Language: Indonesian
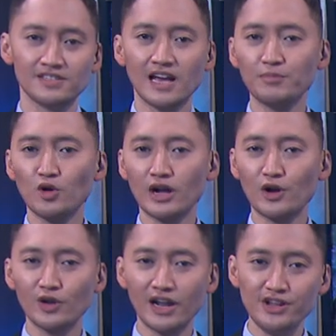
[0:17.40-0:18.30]
Saham
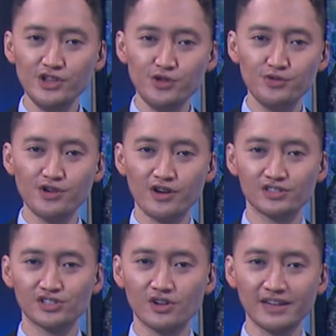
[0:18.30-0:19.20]
Coca-Cola di New
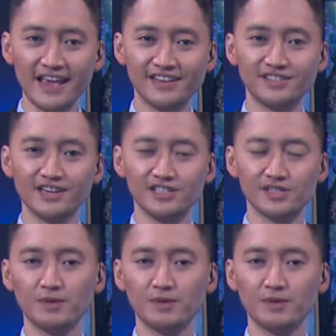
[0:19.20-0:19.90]
York Stock Exchange